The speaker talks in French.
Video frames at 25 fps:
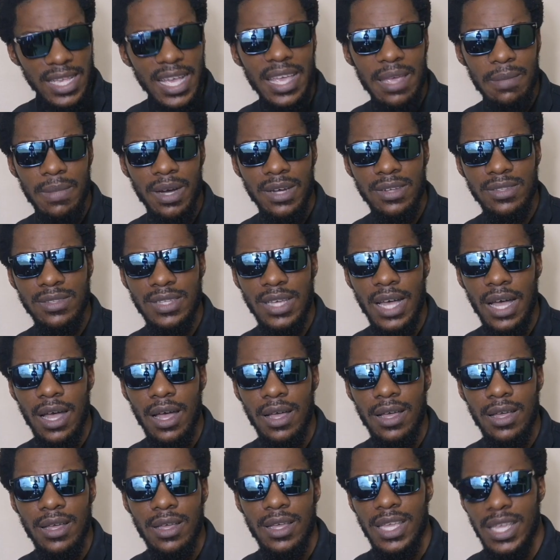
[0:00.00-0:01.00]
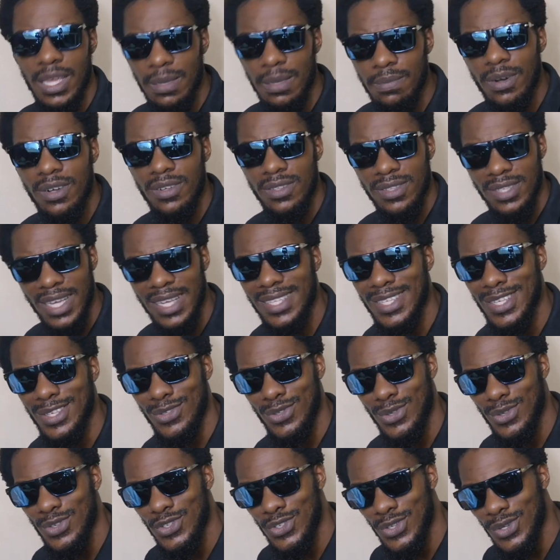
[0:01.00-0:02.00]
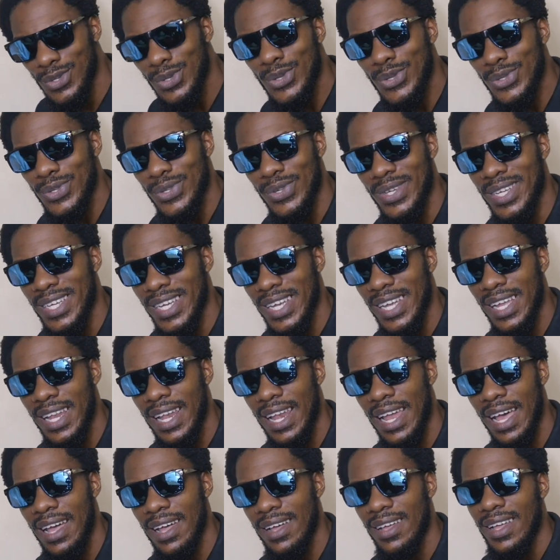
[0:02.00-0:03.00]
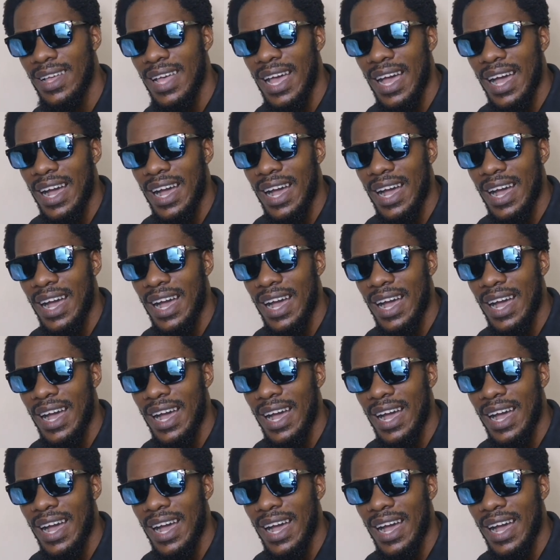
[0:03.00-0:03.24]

ça, et Ibanza, c'est ce jeu de secret-là,